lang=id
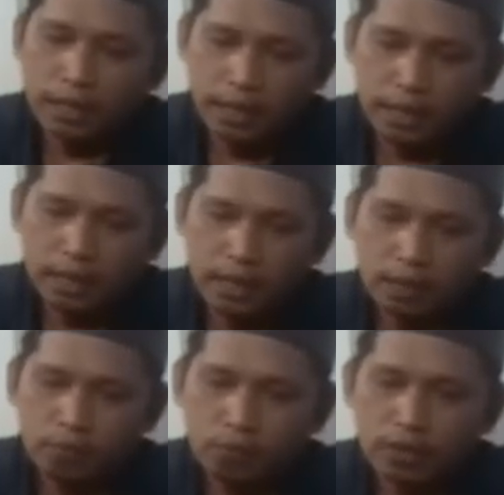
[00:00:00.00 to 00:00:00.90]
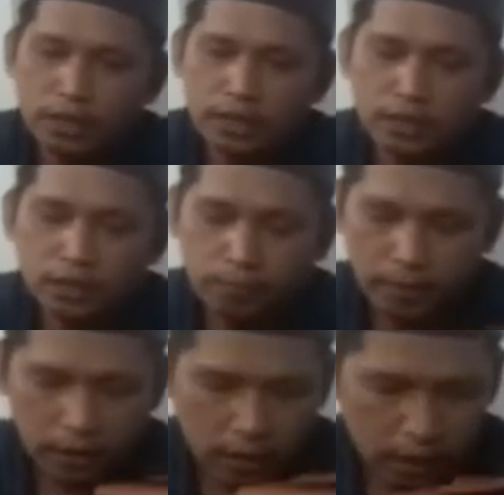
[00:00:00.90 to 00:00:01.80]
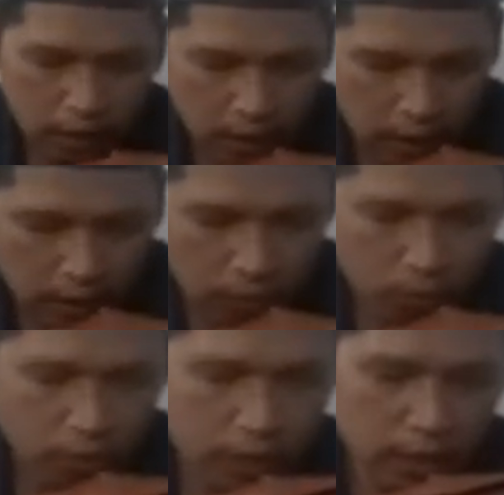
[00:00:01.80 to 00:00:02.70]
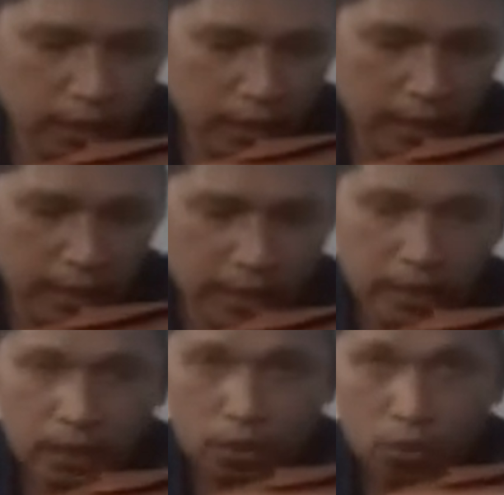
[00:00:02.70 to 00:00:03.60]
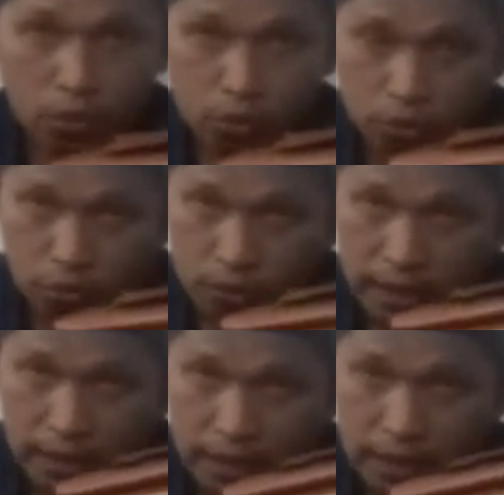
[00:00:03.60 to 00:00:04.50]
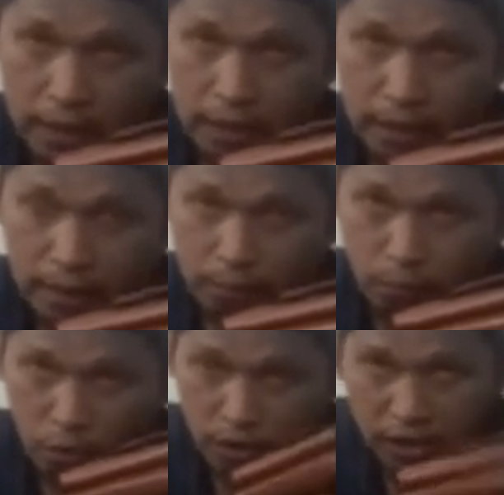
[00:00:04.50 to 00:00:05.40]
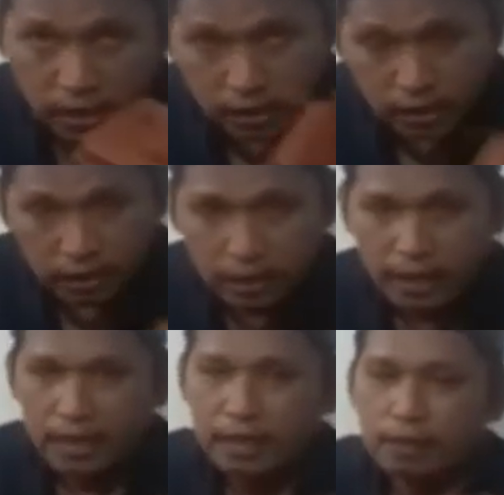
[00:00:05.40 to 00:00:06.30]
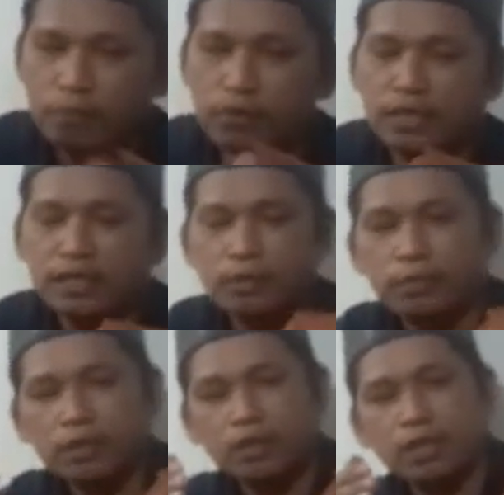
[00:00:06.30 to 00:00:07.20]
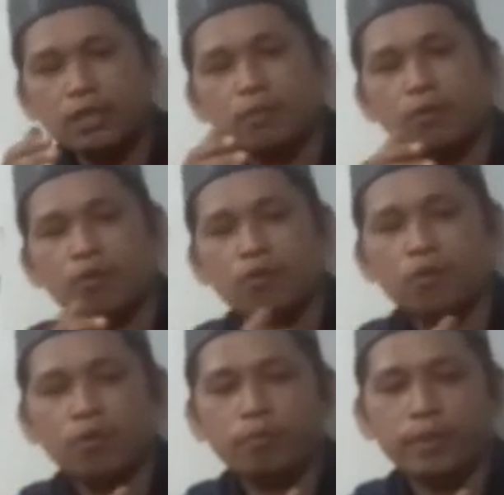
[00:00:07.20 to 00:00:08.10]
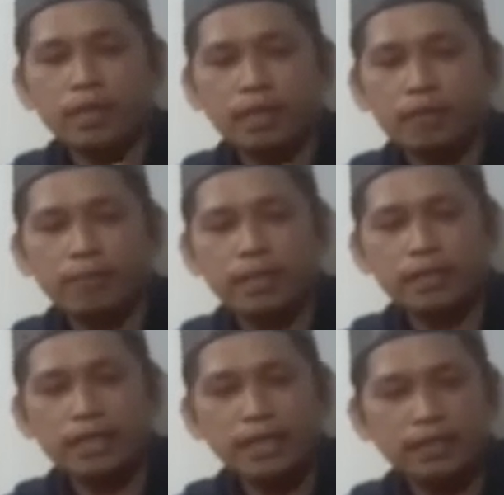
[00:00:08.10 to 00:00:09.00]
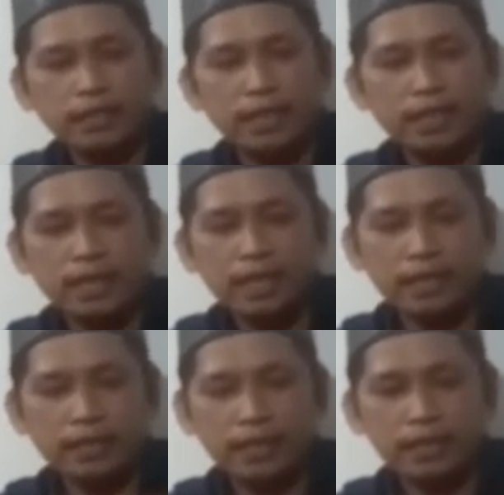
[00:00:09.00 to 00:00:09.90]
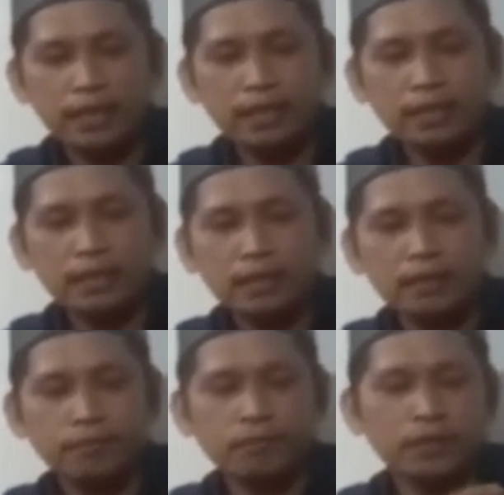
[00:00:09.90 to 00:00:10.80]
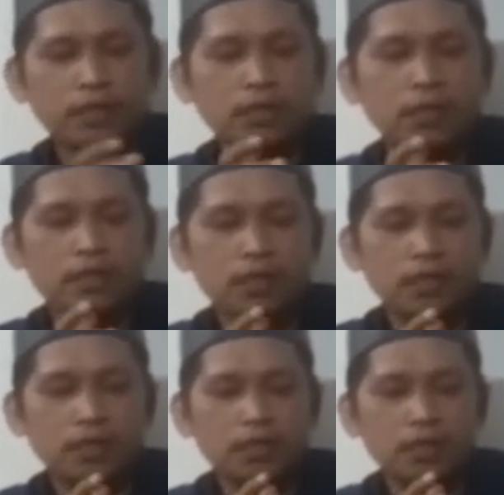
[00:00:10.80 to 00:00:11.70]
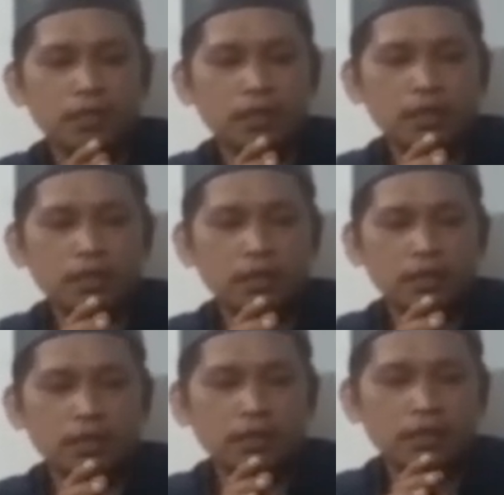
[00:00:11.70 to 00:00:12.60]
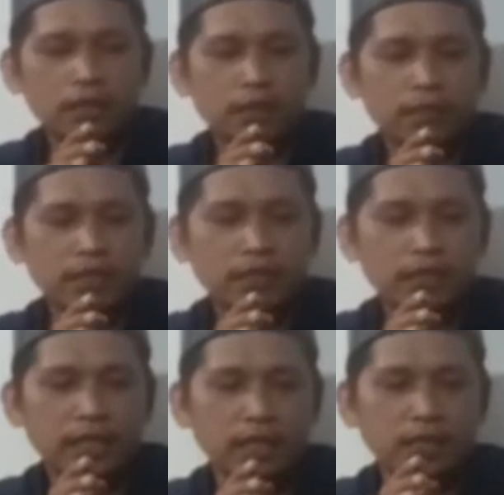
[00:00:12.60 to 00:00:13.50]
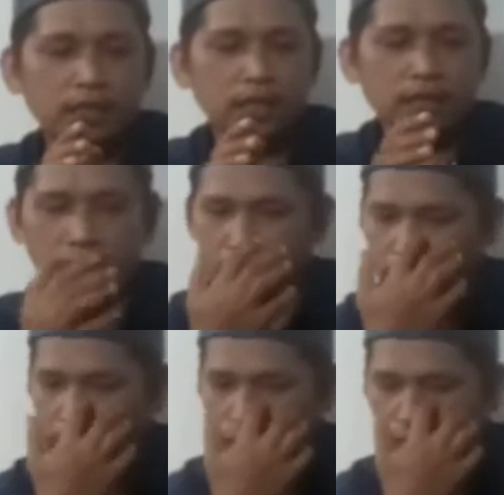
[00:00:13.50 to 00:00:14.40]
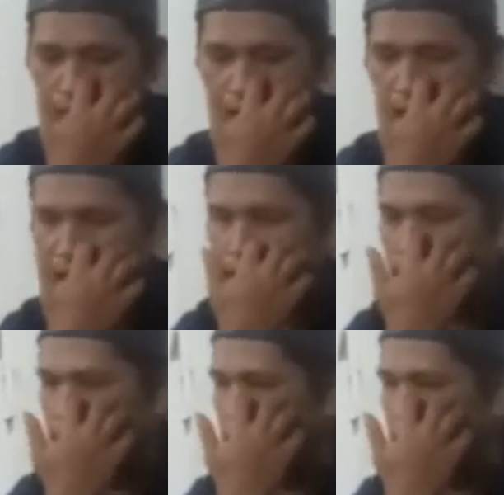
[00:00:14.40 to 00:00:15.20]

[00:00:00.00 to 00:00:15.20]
nah modelnya seperti ini modelnya layar untuk layar poni nah modelnya seperti ini mau merek apa aja lah silahkan karena ini uh, 5 cm uh, ukuran